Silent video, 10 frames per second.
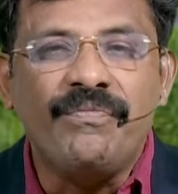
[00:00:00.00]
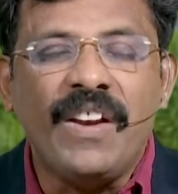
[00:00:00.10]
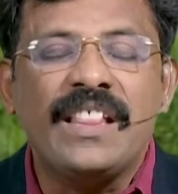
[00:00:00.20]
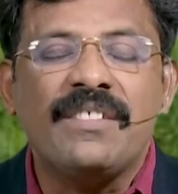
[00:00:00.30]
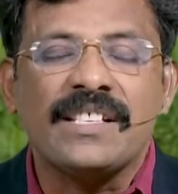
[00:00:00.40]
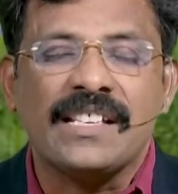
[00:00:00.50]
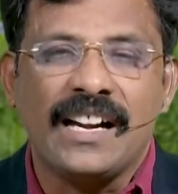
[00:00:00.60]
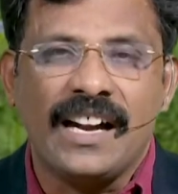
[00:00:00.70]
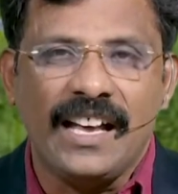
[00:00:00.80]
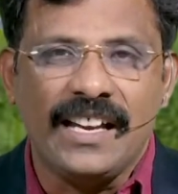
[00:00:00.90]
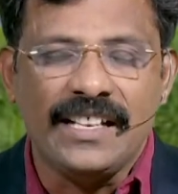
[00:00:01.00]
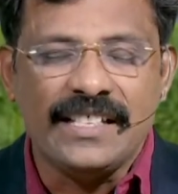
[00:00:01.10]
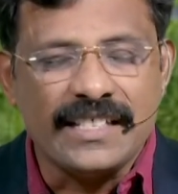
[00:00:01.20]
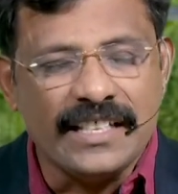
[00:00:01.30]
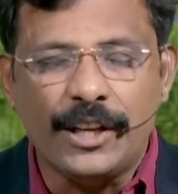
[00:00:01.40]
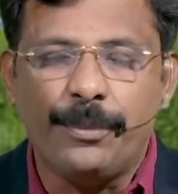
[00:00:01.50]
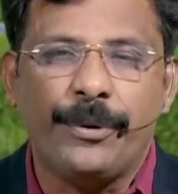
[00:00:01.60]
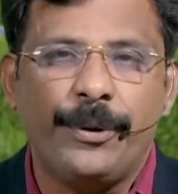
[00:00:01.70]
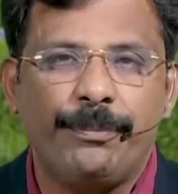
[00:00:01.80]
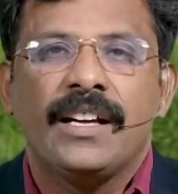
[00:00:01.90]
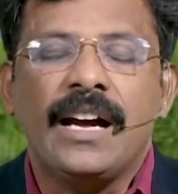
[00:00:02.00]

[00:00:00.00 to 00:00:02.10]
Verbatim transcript: வேத வசனங்களை சிந்திப்போம்